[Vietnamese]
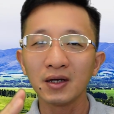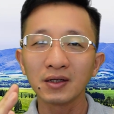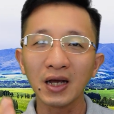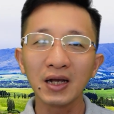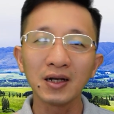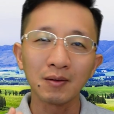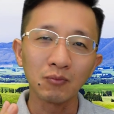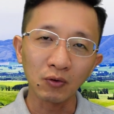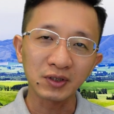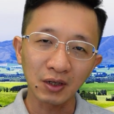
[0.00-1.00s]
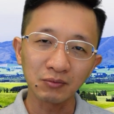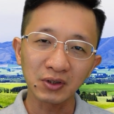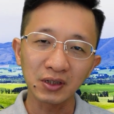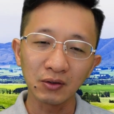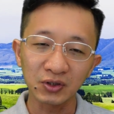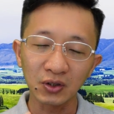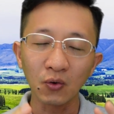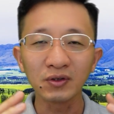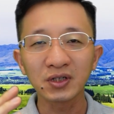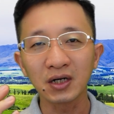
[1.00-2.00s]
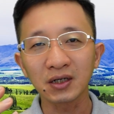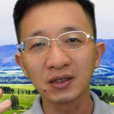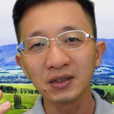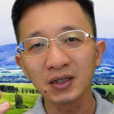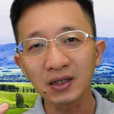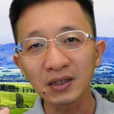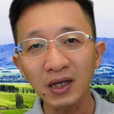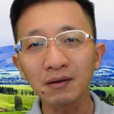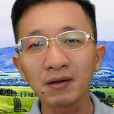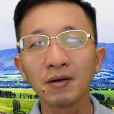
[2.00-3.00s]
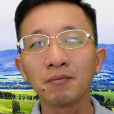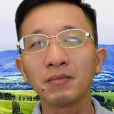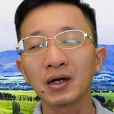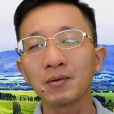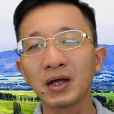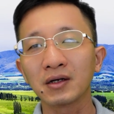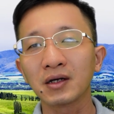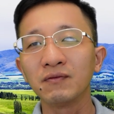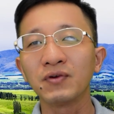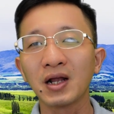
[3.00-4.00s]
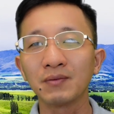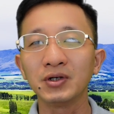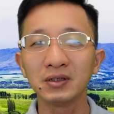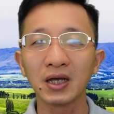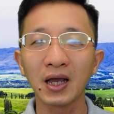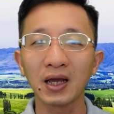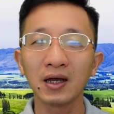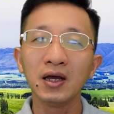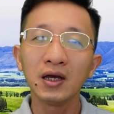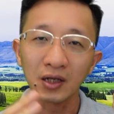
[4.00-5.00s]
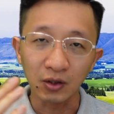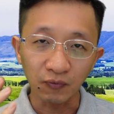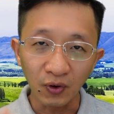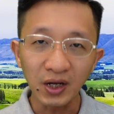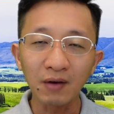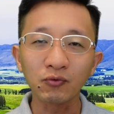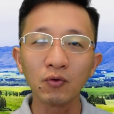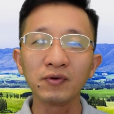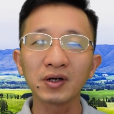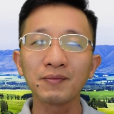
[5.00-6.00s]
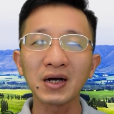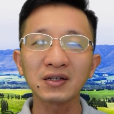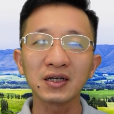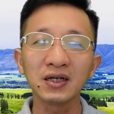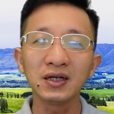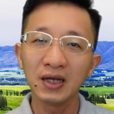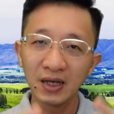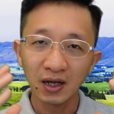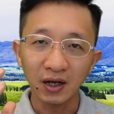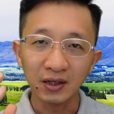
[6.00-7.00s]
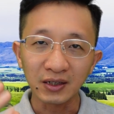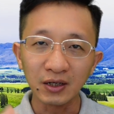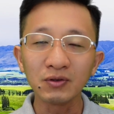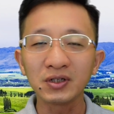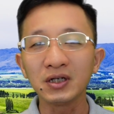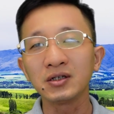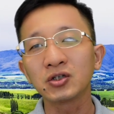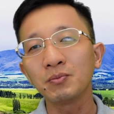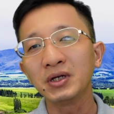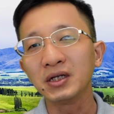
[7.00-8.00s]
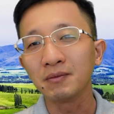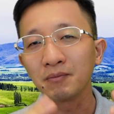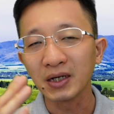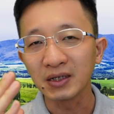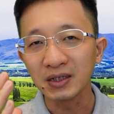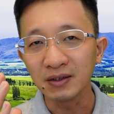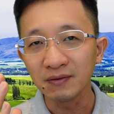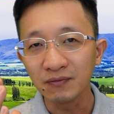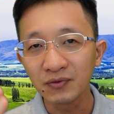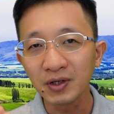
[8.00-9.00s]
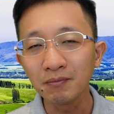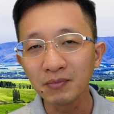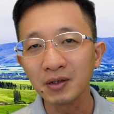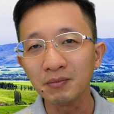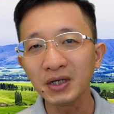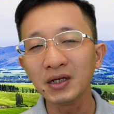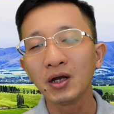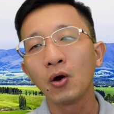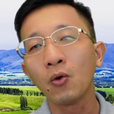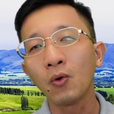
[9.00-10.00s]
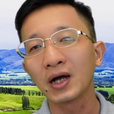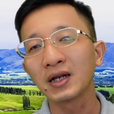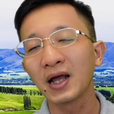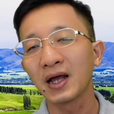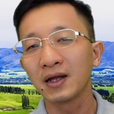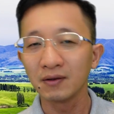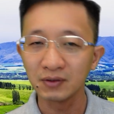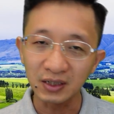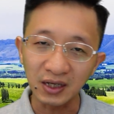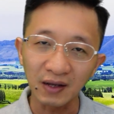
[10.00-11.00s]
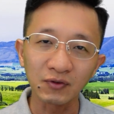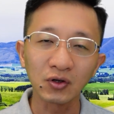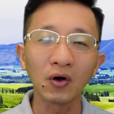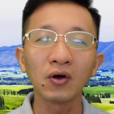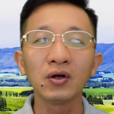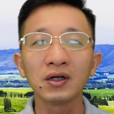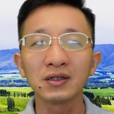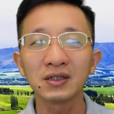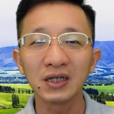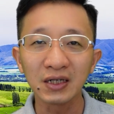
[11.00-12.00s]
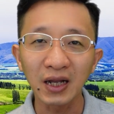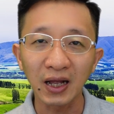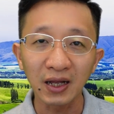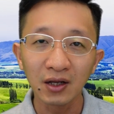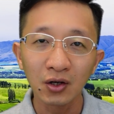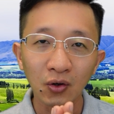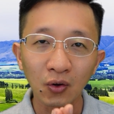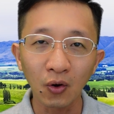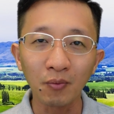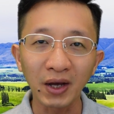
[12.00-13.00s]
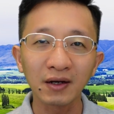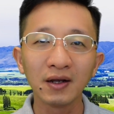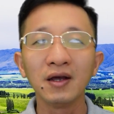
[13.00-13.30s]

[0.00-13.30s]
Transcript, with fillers: đây là một trong những cái điều trị hỗ trợ cần thiết nhất mà các bạn cần phải làm ở nhà để phối hợp cùng với các bác sĩ điều trị cho mình bệnh lý viêm bờ mi hoặc là đi kèm với nó chính là khô mắt